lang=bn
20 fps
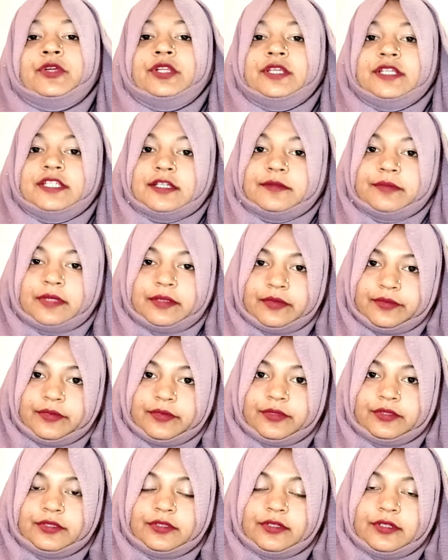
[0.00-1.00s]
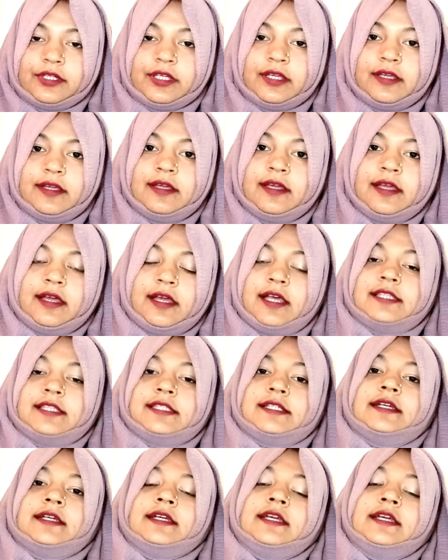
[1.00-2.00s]
হিসাবে ব্যবহৃত হয়
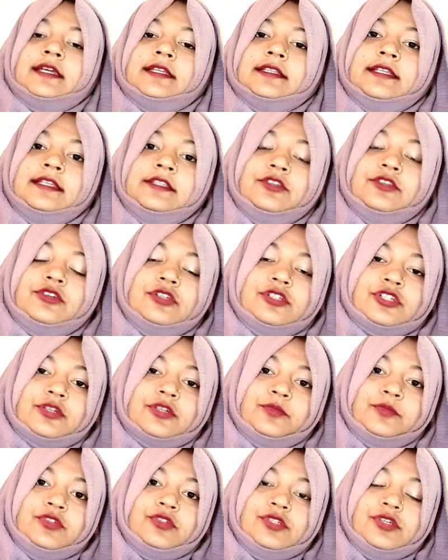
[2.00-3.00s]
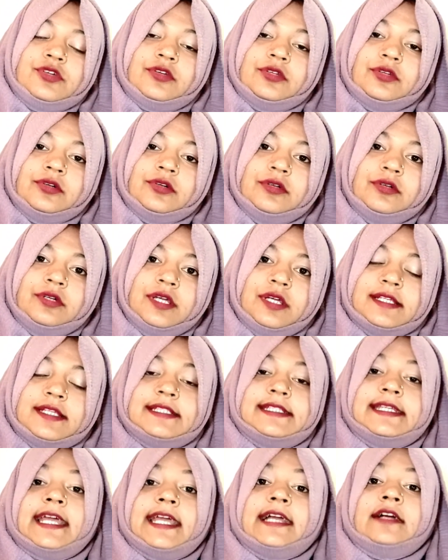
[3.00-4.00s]
আচ্ছা দ্বিতীয় শব্দটি হলো
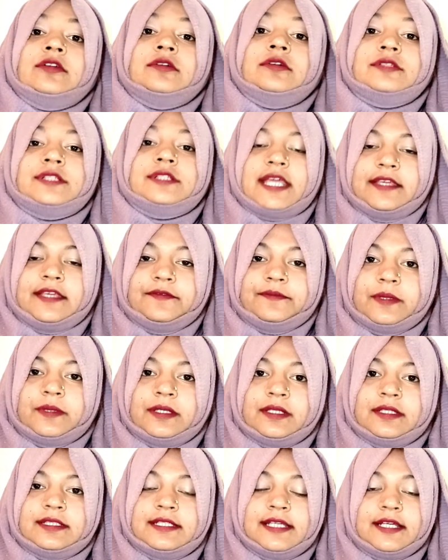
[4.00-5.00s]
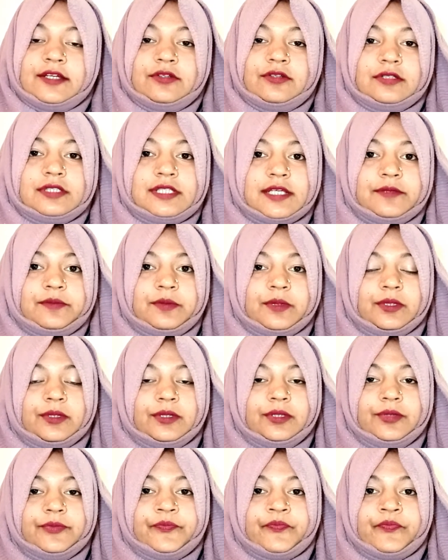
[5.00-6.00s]
ড্যাগরো টাইপ ড্যাগরো টাইপ হলো
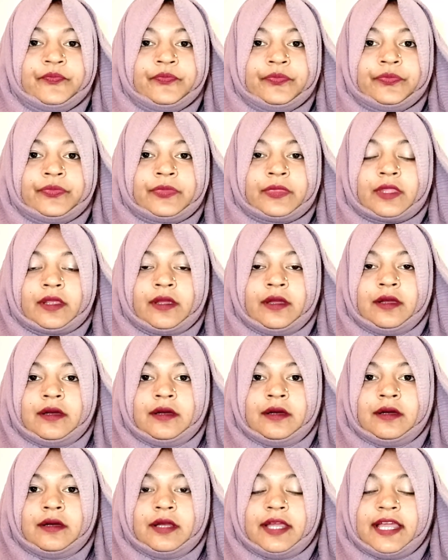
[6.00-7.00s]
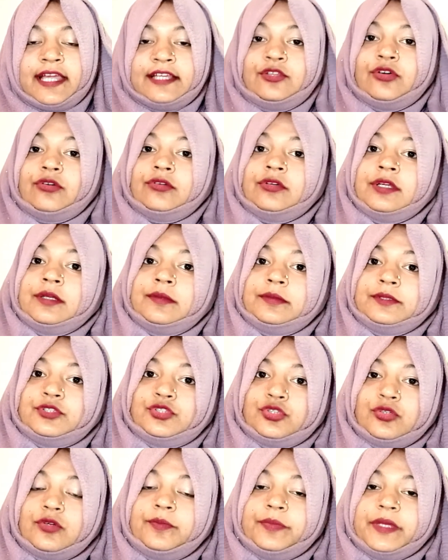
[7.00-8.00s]
এক ধরনের
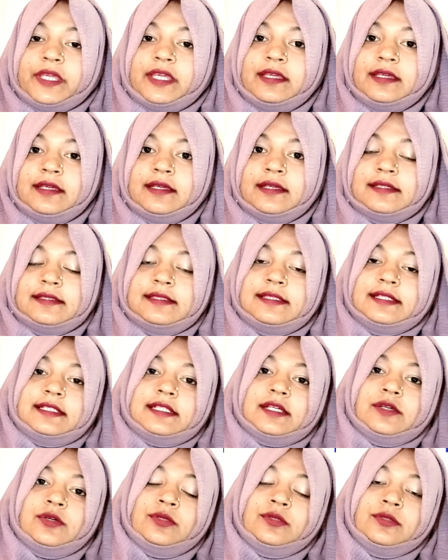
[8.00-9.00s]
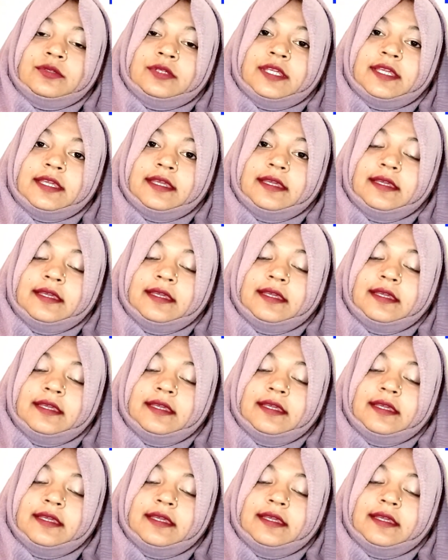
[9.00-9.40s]
ছবি যেটা হলো গিয়ে